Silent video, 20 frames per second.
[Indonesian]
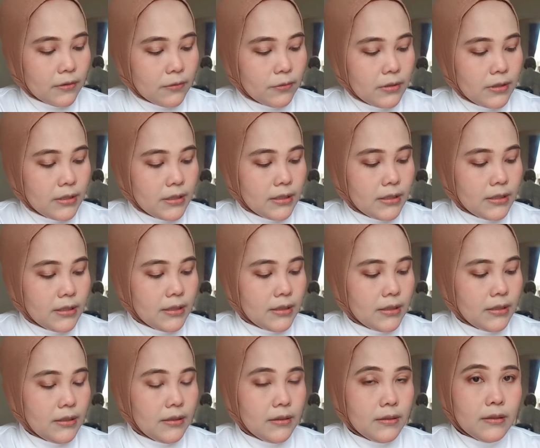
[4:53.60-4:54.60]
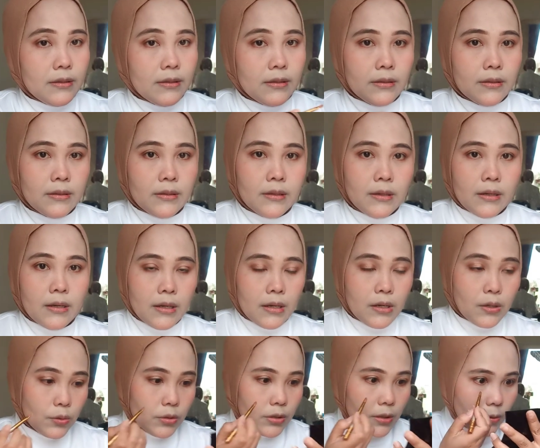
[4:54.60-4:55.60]
kuning ini
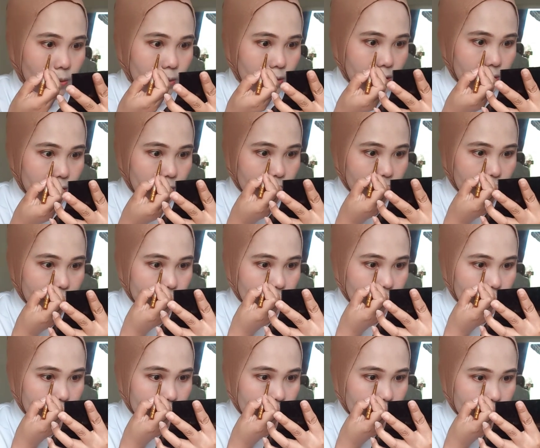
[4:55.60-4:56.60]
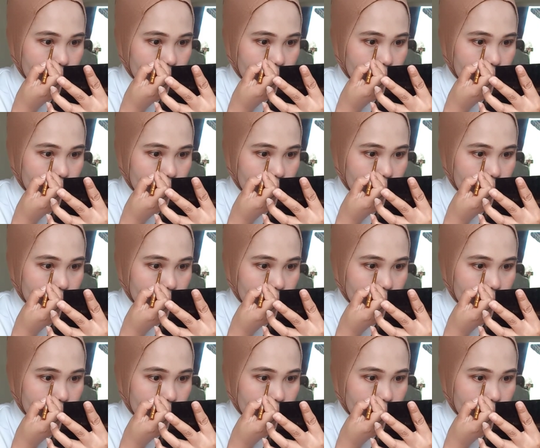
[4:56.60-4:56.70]
aku taruh di bagian depan